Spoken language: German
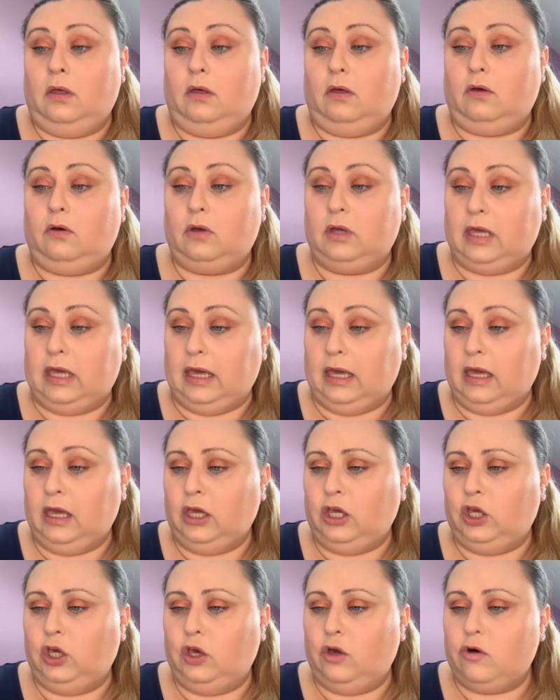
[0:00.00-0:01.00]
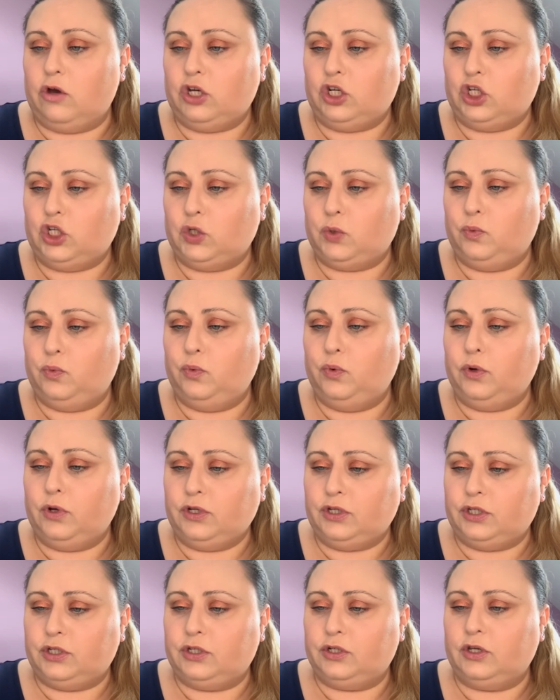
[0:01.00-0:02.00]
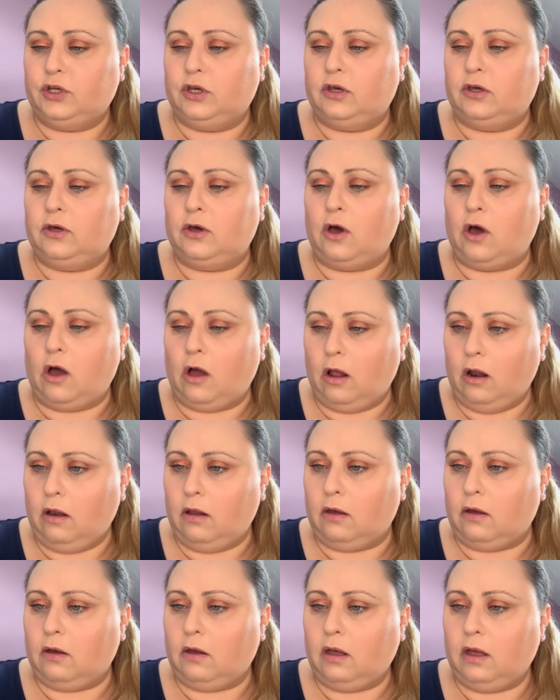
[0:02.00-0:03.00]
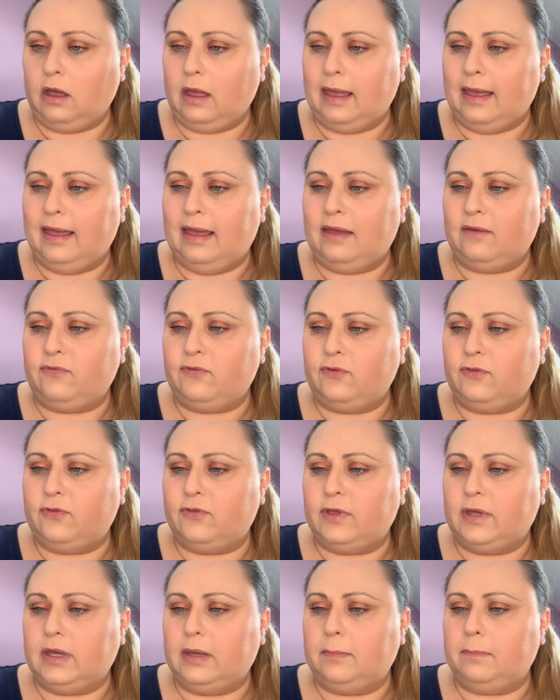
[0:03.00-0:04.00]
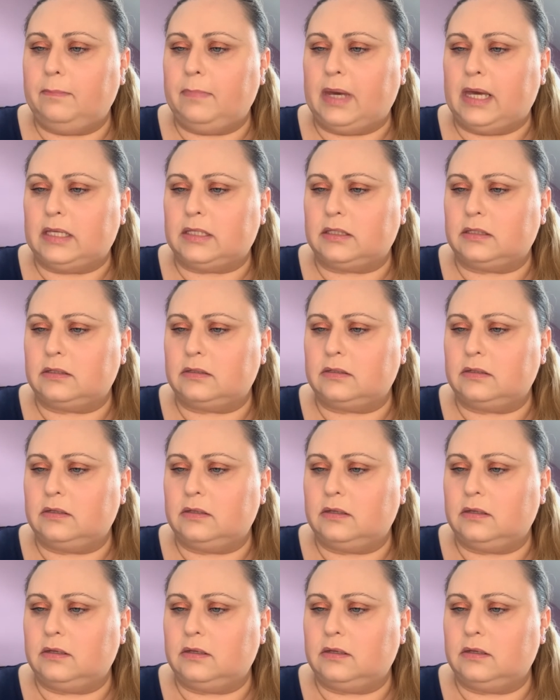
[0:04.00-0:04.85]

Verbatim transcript: okay, Josh Wood Color Everything Mask.